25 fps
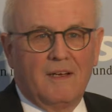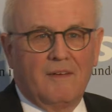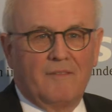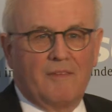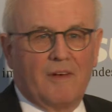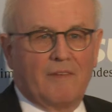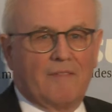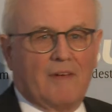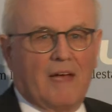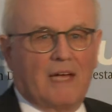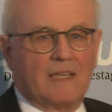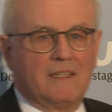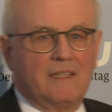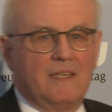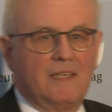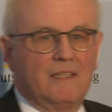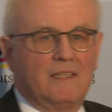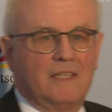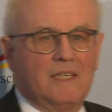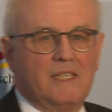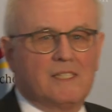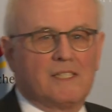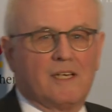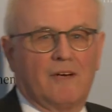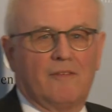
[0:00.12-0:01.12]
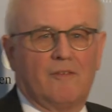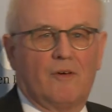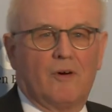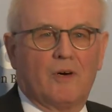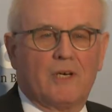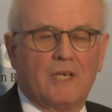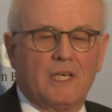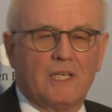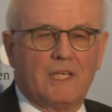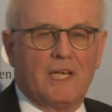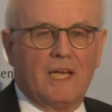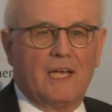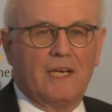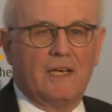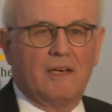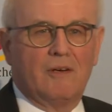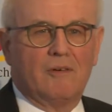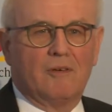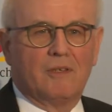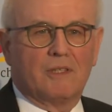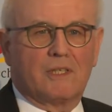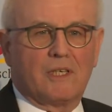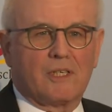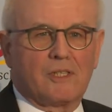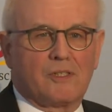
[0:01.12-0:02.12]
Wir werden in dieser Woche den
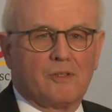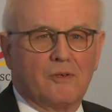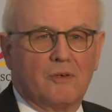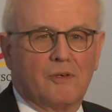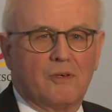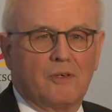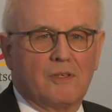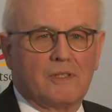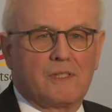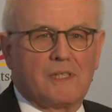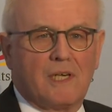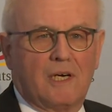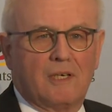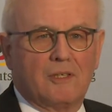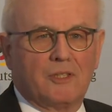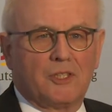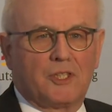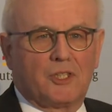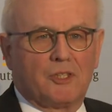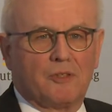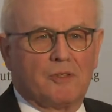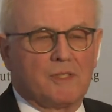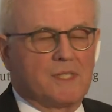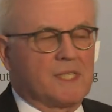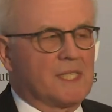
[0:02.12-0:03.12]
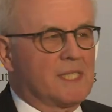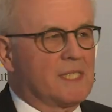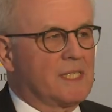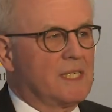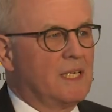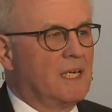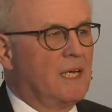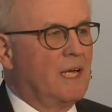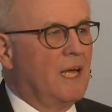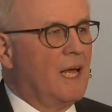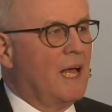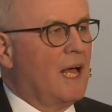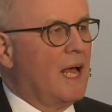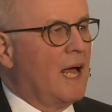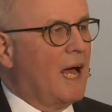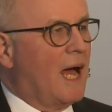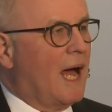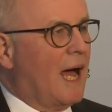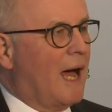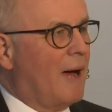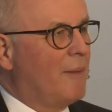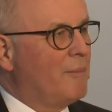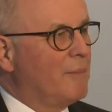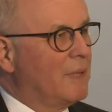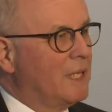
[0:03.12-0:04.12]
Untersuchungsausschuss
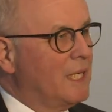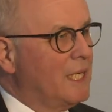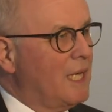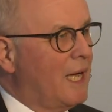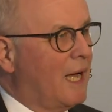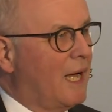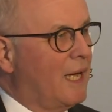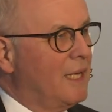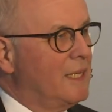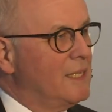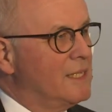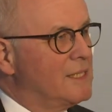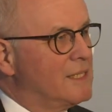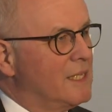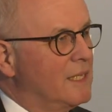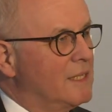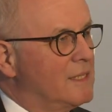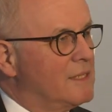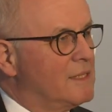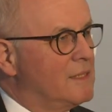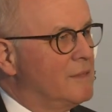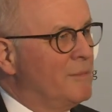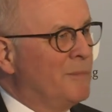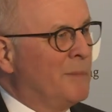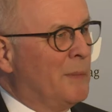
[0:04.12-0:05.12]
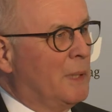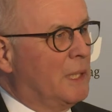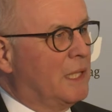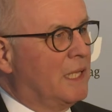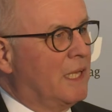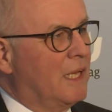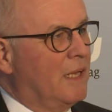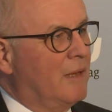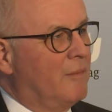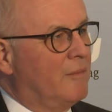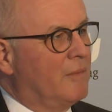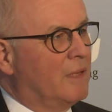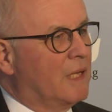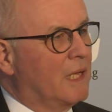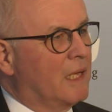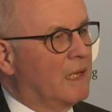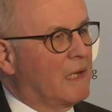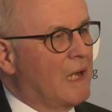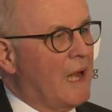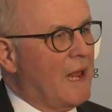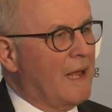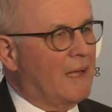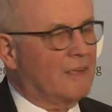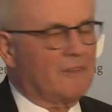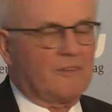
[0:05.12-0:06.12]
Amri einsetzen, mit dem
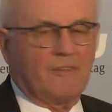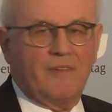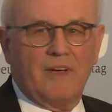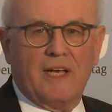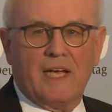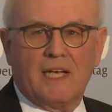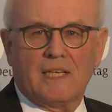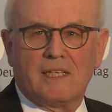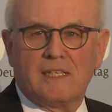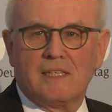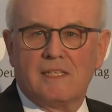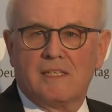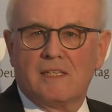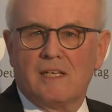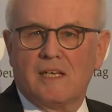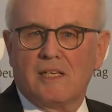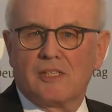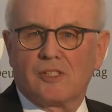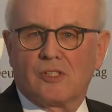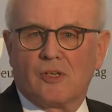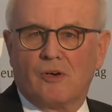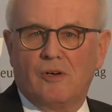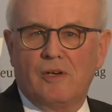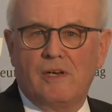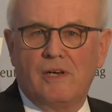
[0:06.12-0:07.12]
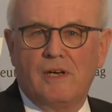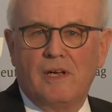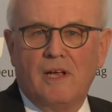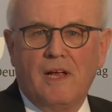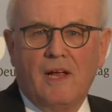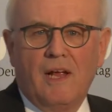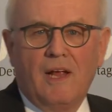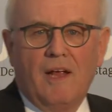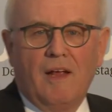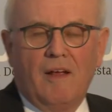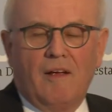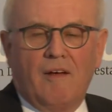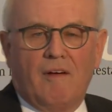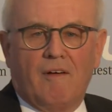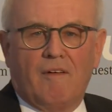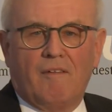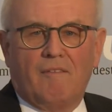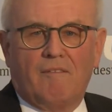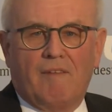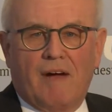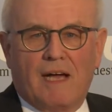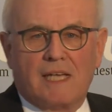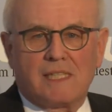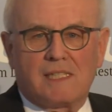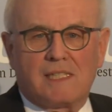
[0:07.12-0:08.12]
geklärt werden soll,
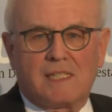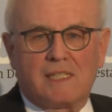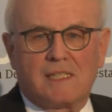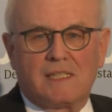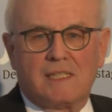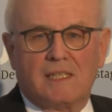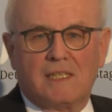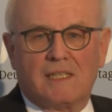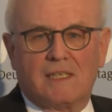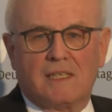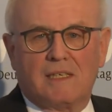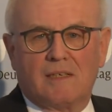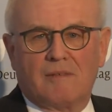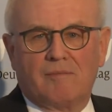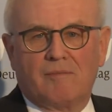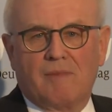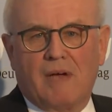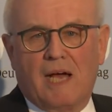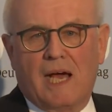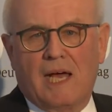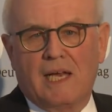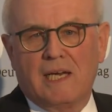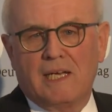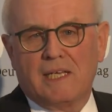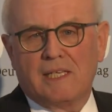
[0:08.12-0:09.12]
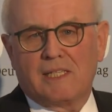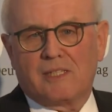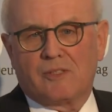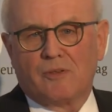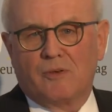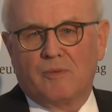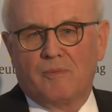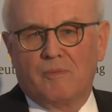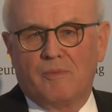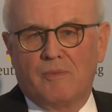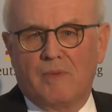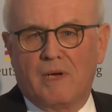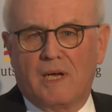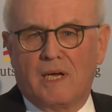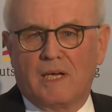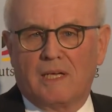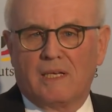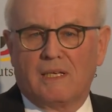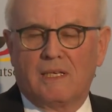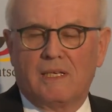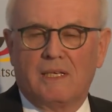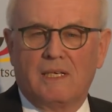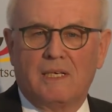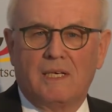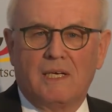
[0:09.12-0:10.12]
was äh, alles um
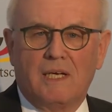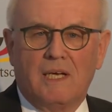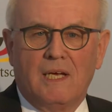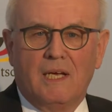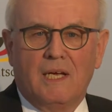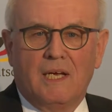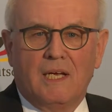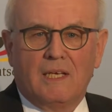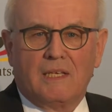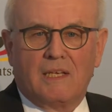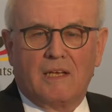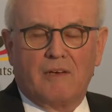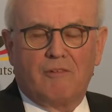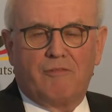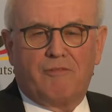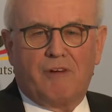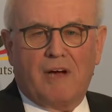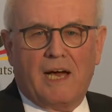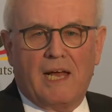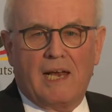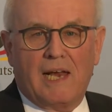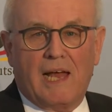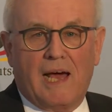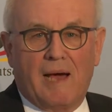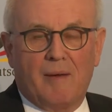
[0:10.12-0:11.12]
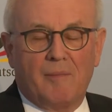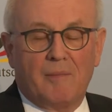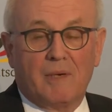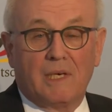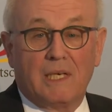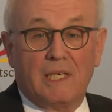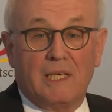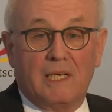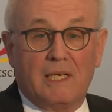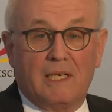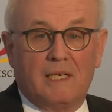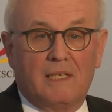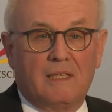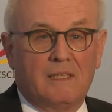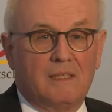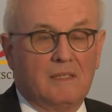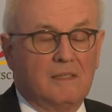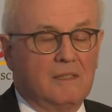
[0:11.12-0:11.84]
äh, den Fall Amri